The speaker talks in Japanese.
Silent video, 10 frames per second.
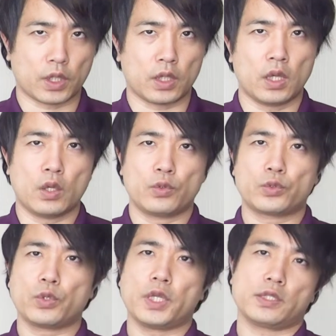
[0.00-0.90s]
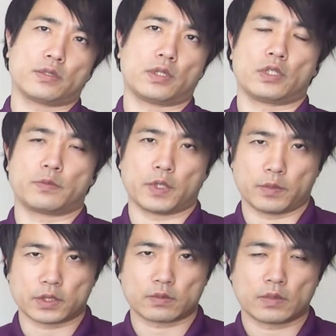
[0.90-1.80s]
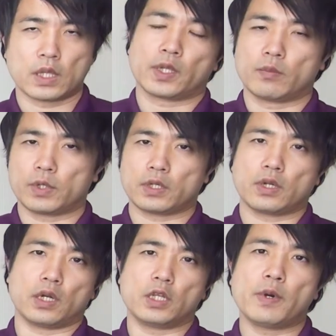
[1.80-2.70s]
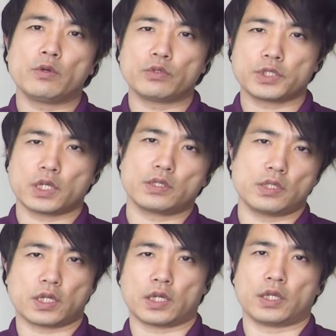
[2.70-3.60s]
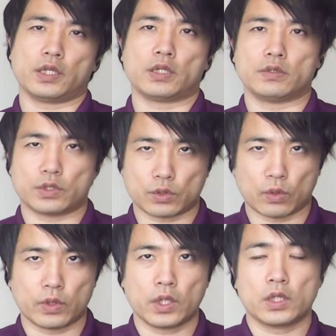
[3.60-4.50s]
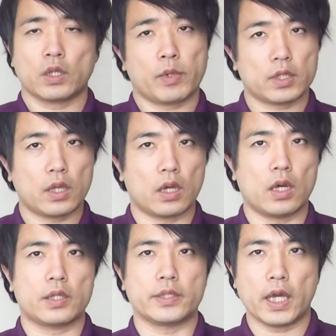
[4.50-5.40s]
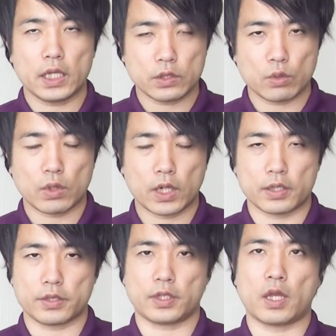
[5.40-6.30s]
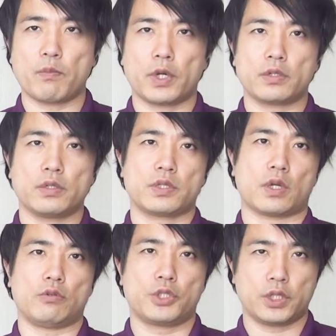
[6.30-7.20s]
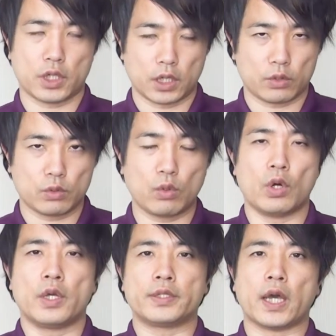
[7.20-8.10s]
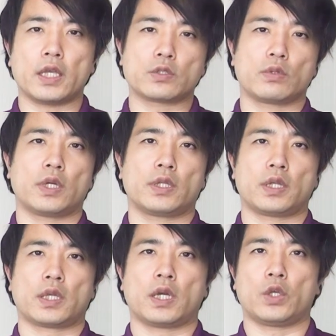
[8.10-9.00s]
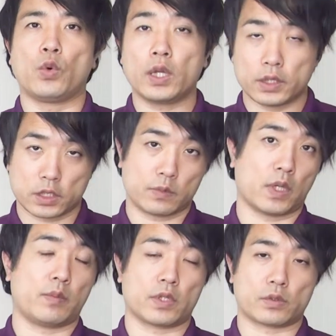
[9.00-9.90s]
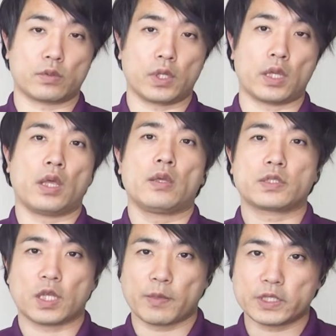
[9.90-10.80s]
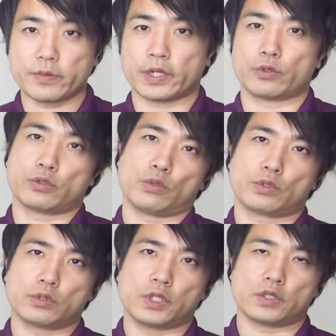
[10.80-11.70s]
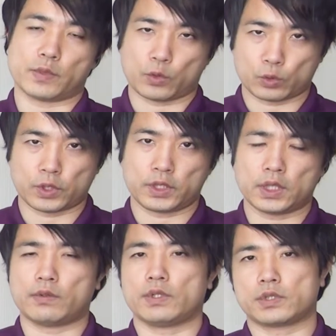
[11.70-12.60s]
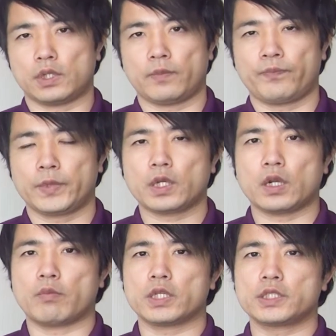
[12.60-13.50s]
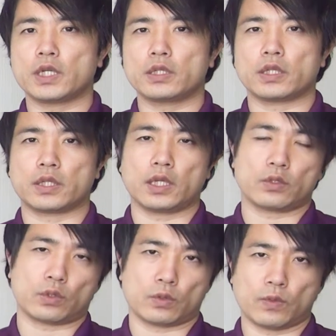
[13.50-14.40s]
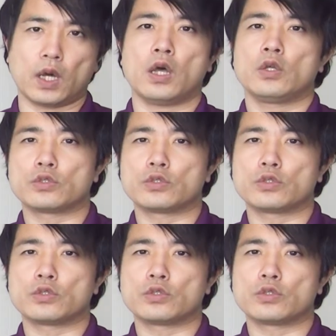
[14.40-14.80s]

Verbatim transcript: で、太りやすくなってしまいます。まあ、だからリバウンドしやすい体になるんですよ。でまた内臓からですねタンパク質が失われると内臓の働きが弱ってしまいますので、さまざまな不調を作ってしまうことになるんですね。だから間違ったダイエットっていうのは